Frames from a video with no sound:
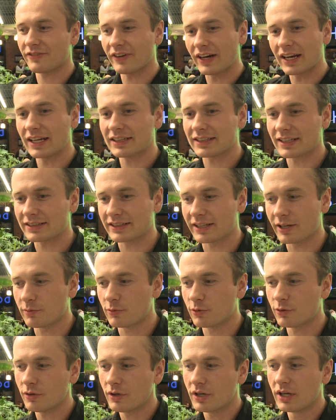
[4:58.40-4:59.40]
Dwa lata
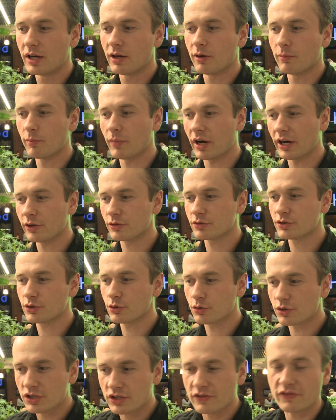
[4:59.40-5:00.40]
temu, mając
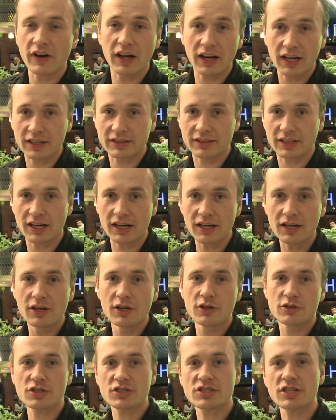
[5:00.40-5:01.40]
już dwa lata,
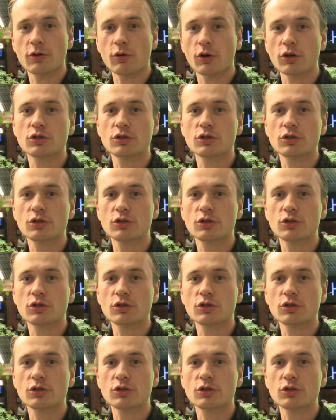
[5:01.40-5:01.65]
został